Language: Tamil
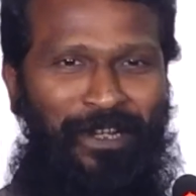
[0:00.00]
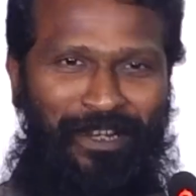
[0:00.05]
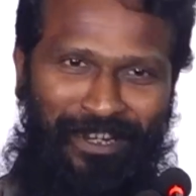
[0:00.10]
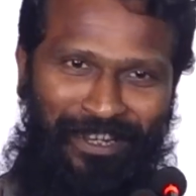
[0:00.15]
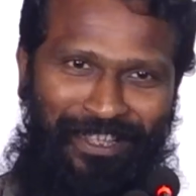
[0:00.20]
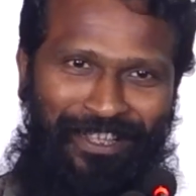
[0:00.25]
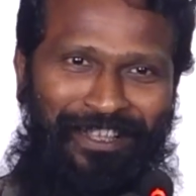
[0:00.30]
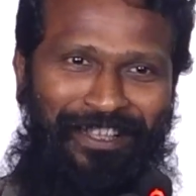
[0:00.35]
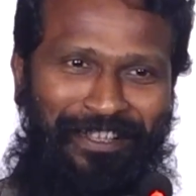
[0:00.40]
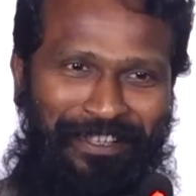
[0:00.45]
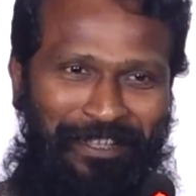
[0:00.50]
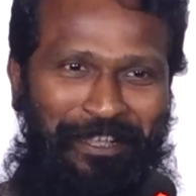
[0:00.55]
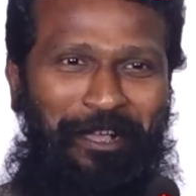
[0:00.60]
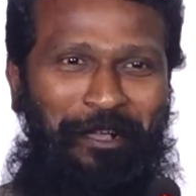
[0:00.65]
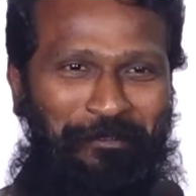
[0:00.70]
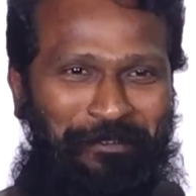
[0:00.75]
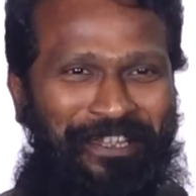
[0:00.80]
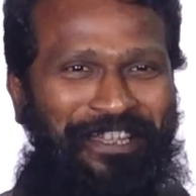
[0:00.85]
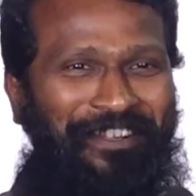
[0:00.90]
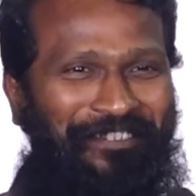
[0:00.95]
பண்ணலாம்
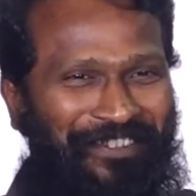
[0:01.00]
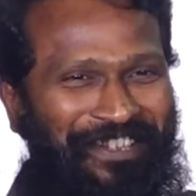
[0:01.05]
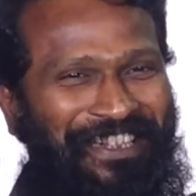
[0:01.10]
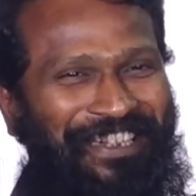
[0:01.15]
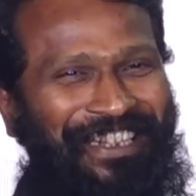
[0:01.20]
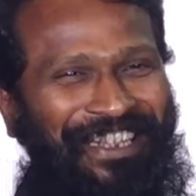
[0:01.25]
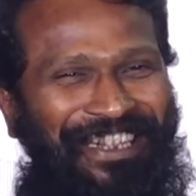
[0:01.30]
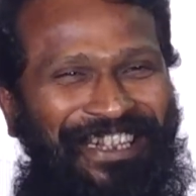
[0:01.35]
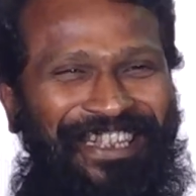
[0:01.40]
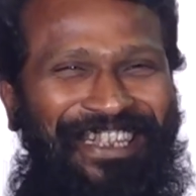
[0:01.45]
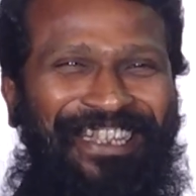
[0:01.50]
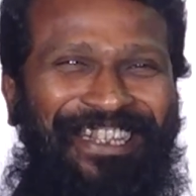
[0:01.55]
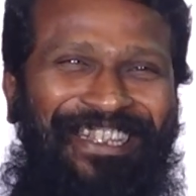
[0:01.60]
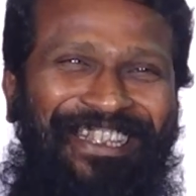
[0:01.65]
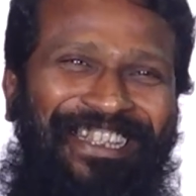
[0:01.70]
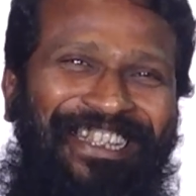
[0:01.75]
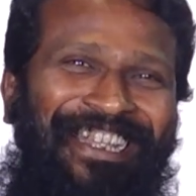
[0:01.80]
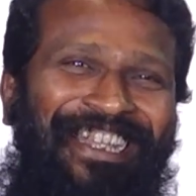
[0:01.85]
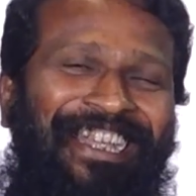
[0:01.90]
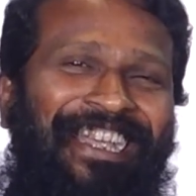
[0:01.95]
அப்படி அப்படின்னு
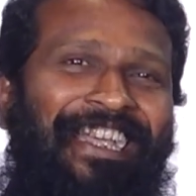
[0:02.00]
நினைக்கிறது